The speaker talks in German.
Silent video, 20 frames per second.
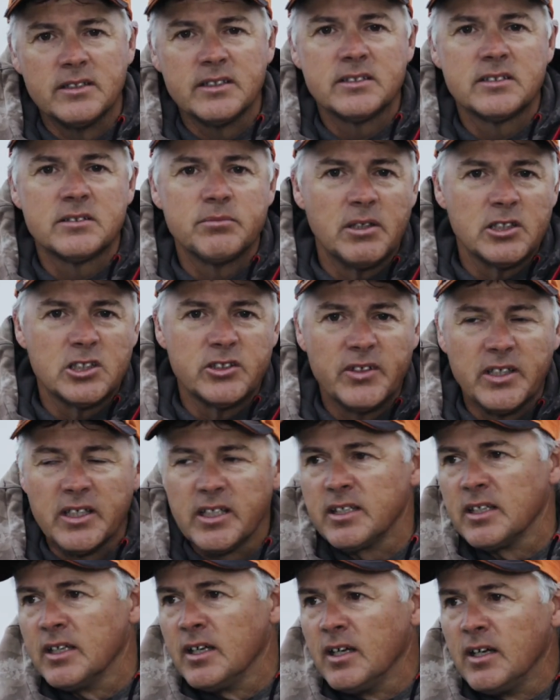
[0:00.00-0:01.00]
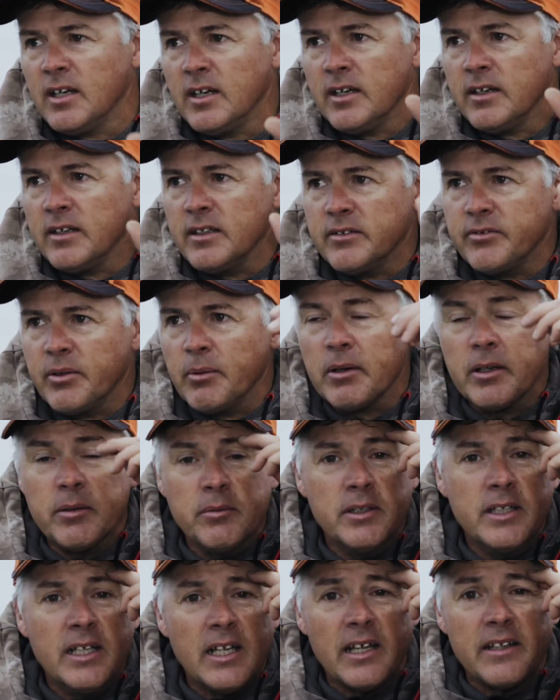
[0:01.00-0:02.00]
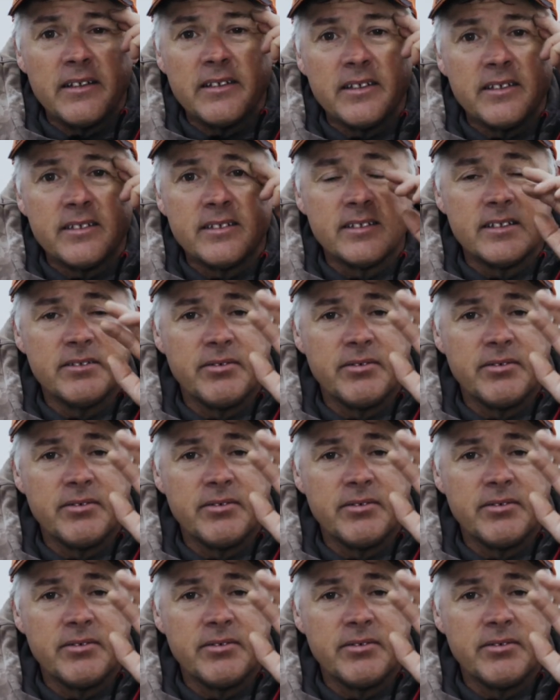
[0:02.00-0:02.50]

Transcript: Es ist immer schwierig, äh, wenn man im Inland ist,